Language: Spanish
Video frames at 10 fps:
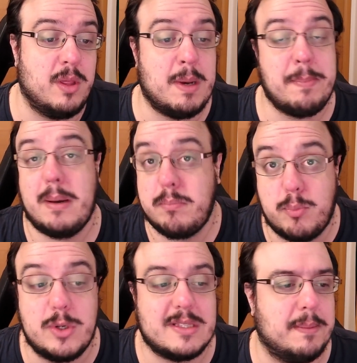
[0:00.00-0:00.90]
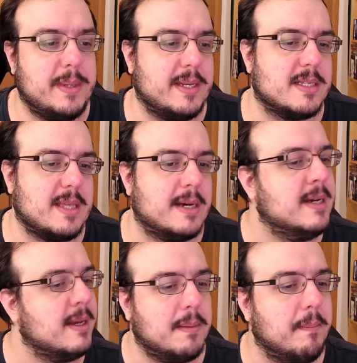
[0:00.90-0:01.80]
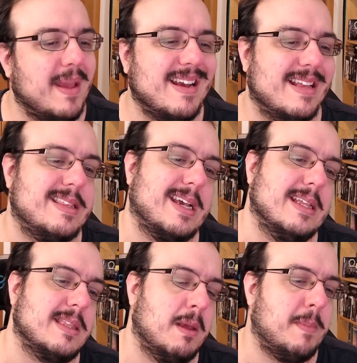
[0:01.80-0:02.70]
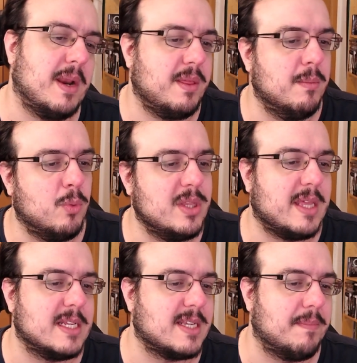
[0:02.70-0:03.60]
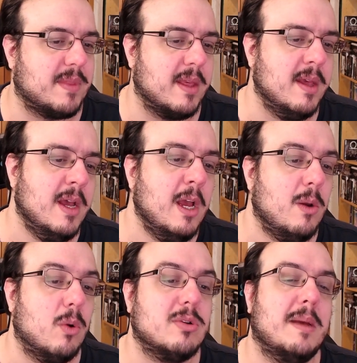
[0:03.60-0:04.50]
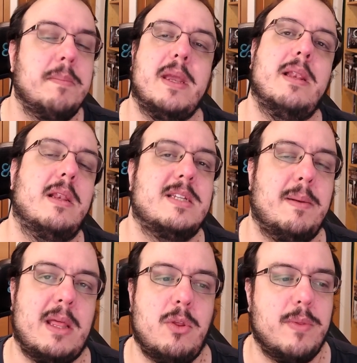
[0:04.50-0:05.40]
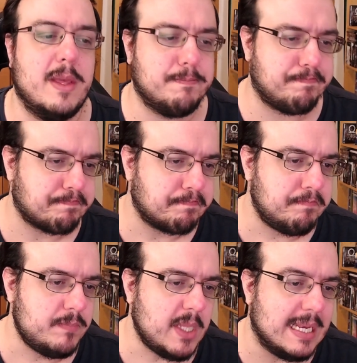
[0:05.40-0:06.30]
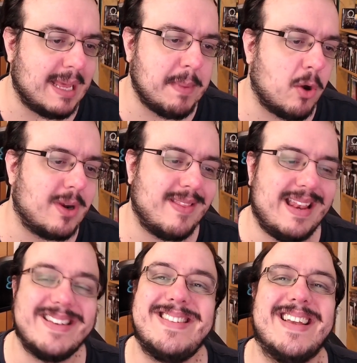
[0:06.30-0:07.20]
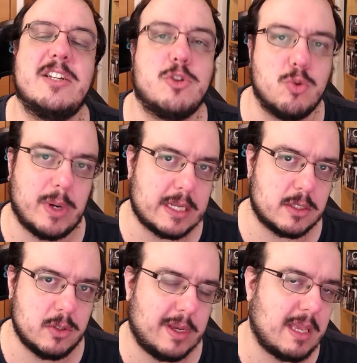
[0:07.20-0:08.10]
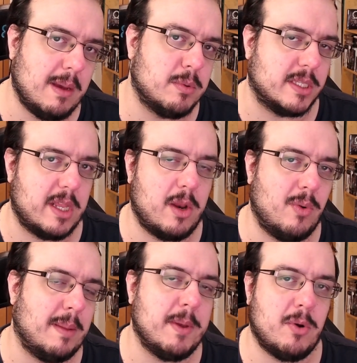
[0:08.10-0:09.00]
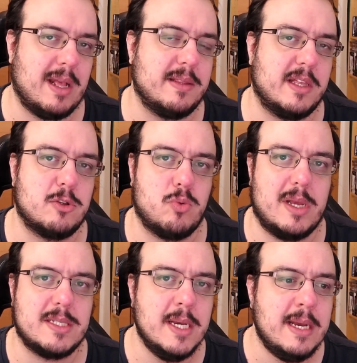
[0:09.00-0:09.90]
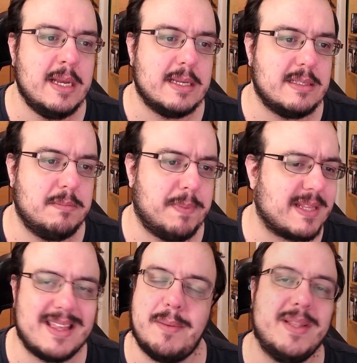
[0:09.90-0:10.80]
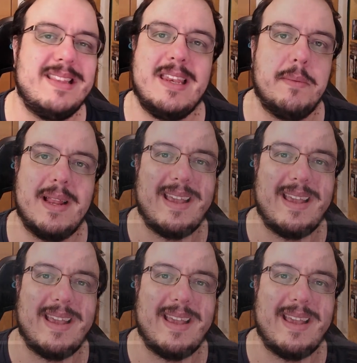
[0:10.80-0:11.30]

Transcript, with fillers: de mapa, pues también está. Me encanta, gente. Me parece muy interesante. Luego también se ha hablado de la mejora de las texturas, ¿no? Aquí vamos a tener una mejora de texturas prácticamente a nivel